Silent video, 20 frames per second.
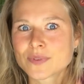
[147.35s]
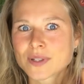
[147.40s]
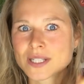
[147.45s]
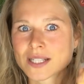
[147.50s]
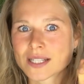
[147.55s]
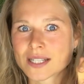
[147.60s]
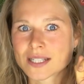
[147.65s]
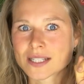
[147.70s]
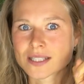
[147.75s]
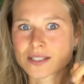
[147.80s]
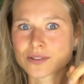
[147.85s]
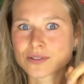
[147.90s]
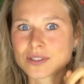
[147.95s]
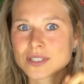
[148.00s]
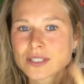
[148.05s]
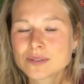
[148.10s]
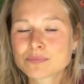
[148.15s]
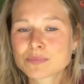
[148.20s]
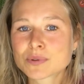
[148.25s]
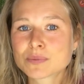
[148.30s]
Wenn du das noch
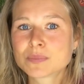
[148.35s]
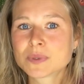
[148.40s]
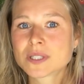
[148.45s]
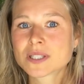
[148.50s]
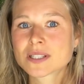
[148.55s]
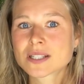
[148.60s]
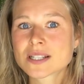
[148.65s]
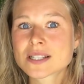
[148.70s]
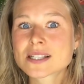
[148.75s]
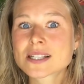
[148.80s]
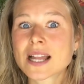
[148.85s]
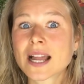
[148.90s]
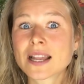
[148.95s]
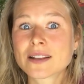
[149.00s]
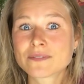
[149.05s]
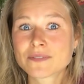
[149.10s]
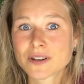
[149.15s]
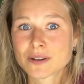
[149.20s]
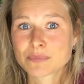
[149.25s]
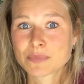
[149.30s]
nicht probiert hast,
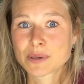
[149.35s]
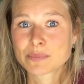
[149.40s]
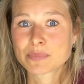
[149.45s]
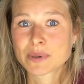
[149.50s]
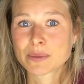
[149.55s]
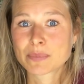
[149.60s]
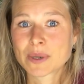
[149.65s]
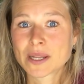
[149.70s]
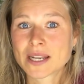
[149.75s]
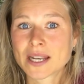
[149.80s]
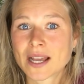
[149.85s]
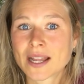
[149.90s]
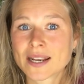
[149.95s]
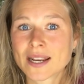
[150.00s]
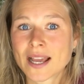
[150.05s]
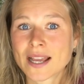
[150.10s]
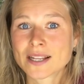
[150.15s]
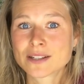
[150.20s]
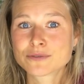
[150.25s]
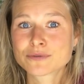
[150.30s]
einfach mal ein paar Bananen
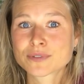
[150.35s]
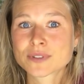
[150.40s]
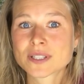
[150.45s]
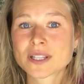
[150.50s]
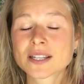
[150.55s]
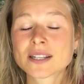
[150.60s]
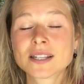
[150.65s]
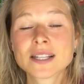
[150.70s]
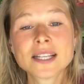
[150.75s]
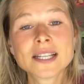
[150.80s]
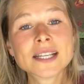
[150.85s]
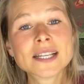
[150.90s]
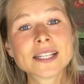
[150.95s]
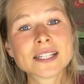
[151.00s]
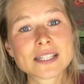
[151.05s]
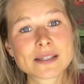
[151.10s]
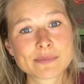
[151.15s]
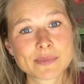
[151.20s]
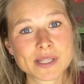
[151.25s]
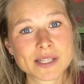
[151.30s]
einfrieren,
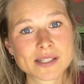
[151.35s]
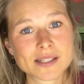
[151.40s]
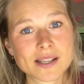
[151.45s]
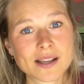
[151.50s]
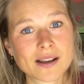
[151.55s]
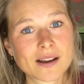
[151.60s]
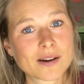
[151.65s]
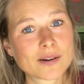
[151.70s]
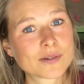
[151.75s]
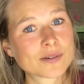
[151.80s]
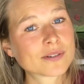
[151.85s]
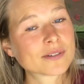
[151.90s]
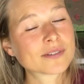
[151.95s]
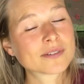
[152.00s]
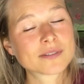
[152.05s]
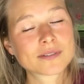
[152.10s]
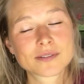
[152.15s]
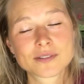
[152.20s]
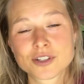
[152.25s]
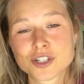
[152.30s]
in Mixer hauen
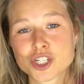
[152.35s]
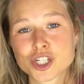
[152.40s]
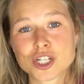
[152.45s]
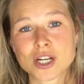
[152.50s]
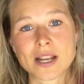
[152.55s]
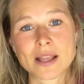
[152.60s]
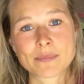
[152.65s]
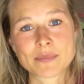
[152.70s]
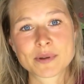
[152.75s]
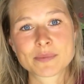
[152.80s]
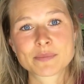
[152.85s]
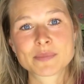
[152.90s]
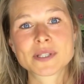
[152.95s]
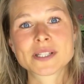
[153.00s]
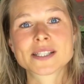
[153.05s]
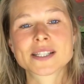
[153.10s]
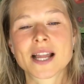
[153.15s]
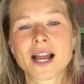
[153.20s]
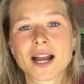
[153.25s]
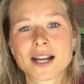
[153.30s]
und schlemmen,
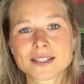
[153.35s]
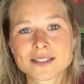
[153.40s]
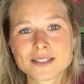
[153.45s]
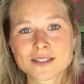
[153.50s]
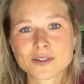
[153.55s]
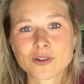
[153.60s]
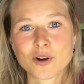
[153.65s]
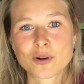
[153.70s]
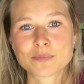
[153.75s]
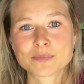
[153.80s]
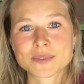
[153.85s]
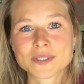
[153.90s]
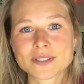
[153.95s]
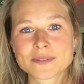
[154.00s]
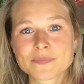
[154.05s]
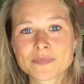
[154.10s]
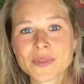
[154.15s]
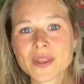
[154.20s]
bis der Arzt kommt.